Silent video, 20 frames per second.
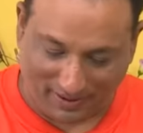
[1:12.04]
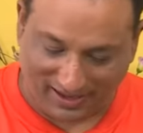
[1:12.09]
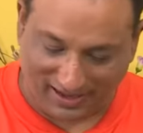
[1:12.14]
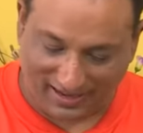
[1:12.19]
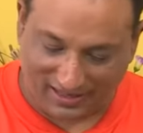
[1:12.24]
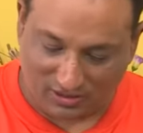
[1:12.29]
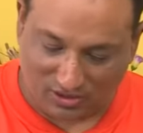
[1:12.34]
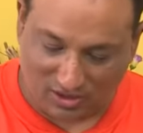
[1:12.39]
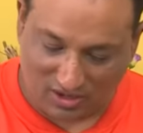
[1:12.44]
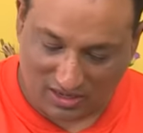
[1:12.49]

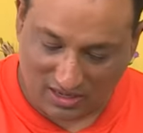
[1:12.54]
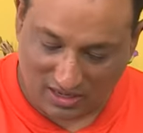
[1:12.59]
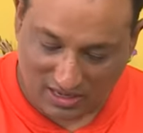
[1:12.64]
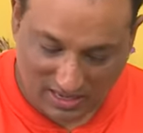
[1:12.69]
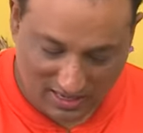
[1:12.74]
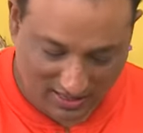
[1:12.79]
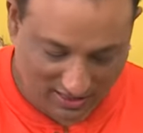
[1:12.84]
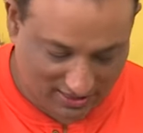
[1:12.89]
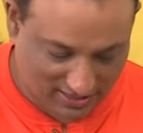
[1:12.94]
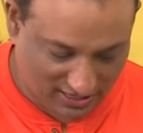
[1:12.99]
పర్లేదు
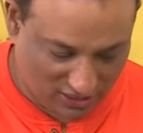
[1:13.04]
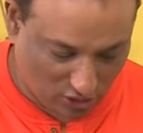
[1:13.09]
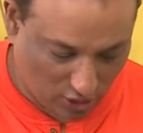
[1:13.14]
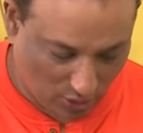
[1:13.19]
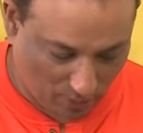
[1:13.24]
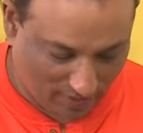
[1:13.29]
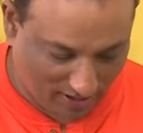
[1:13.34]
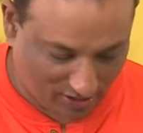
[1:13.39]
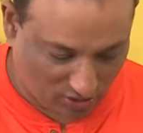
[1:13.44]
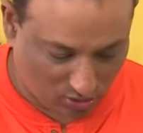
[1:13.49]
దీంతో
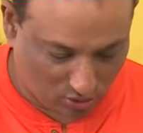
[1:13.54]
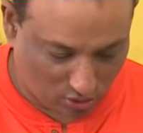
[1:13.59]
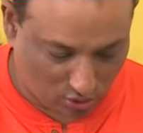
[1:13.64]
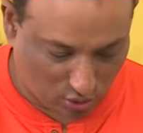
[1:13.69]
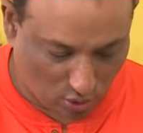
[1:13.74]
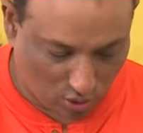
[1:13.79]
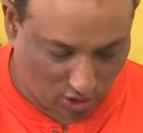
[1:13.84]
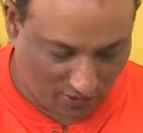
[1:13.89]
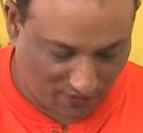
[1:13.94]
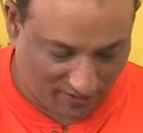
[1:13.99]
పాటు
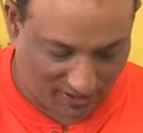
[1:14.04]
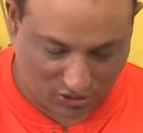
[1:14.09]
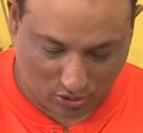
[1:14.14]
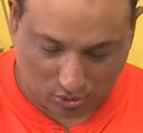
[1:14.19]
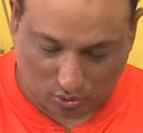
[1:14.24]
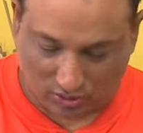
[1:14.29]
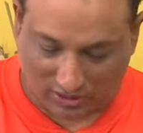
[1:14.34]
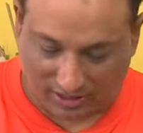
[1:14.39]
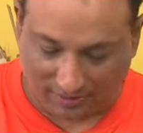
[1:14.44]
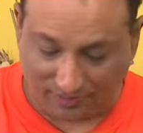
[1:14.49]
స్లోగా
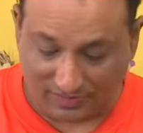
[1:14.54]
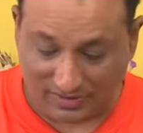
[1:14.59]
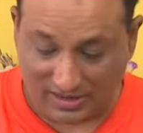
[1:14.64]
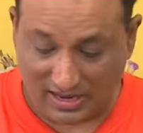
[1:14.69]
వేయించుకుందాం